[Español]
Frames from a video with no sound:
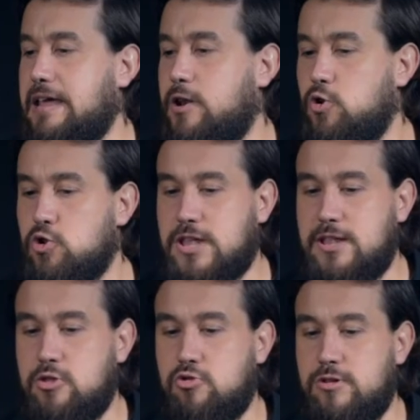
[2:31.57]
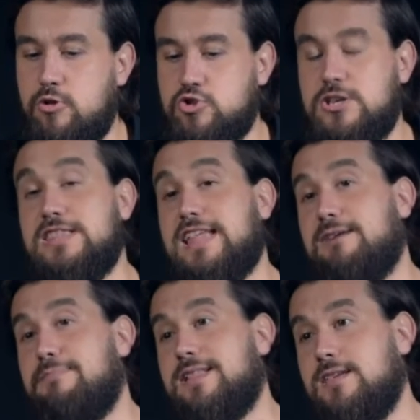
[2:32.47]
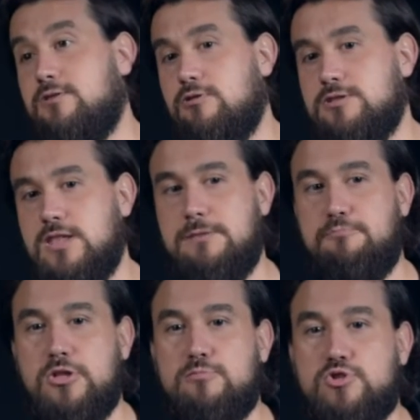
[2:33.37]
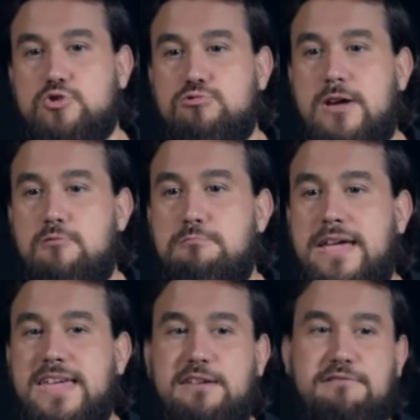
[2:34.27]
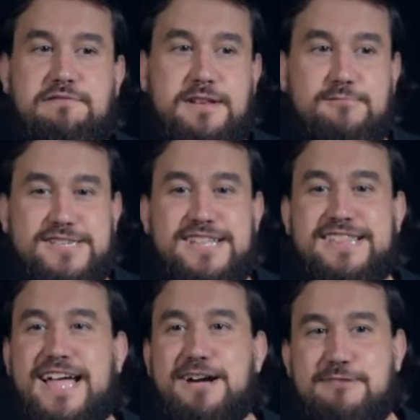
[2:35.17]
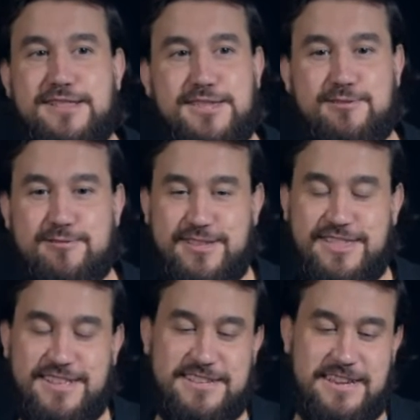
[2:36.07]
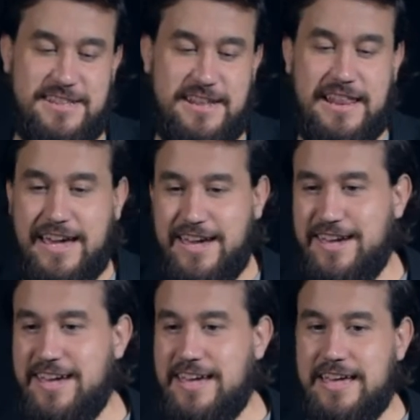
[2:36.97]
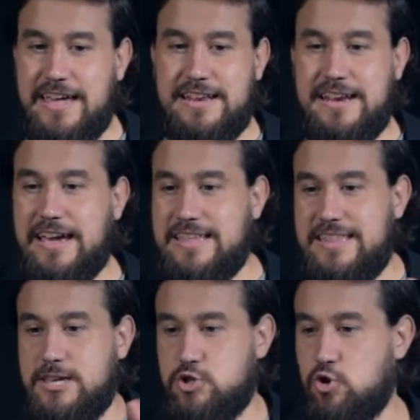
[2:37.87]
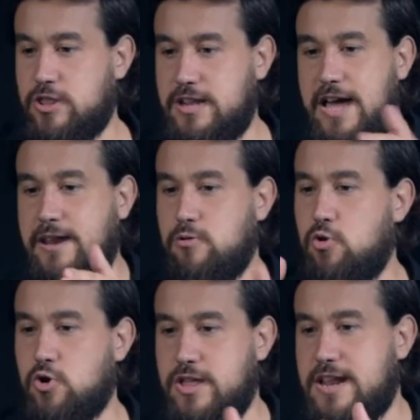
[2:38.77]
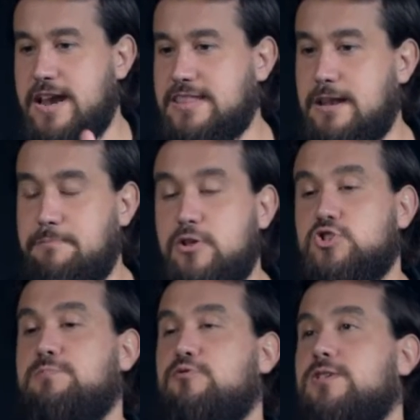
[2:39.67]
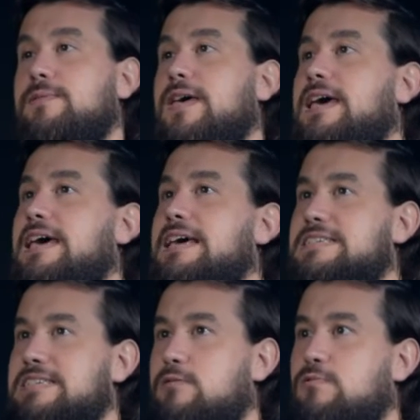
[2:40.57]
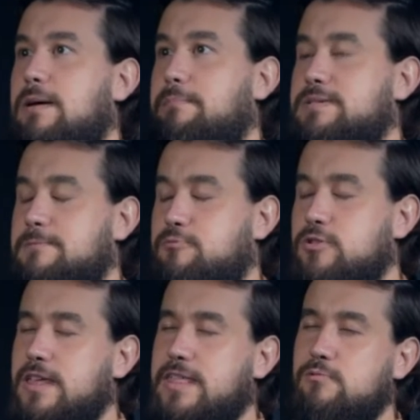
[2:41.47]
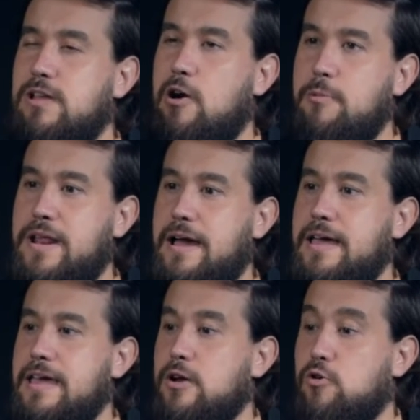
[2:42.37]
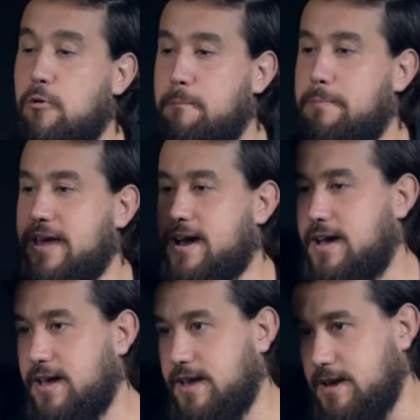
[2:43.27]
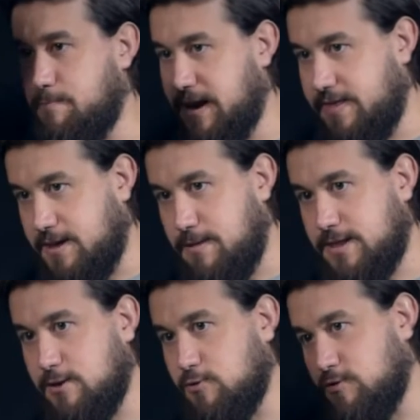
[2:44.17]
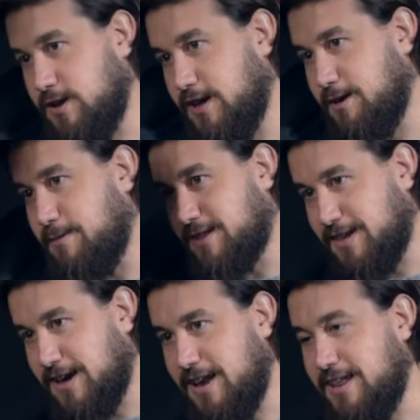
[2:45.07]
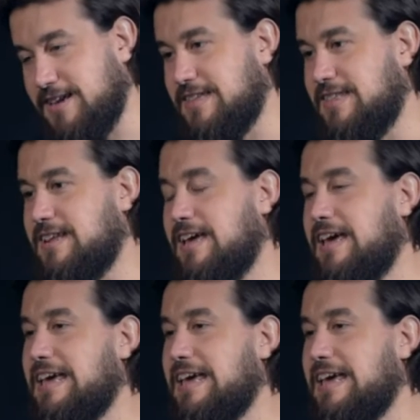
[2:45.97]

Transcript: no tanto en lo sintagmático, es decir, podemos resultar un mind game film sintagmático, es decir, en el eje, en el eje de desordenar y luego ordenar y tal, pero se puede ser una, se puede hacer una obra compleja en el paradigmático, en el eje vertical. Es decir,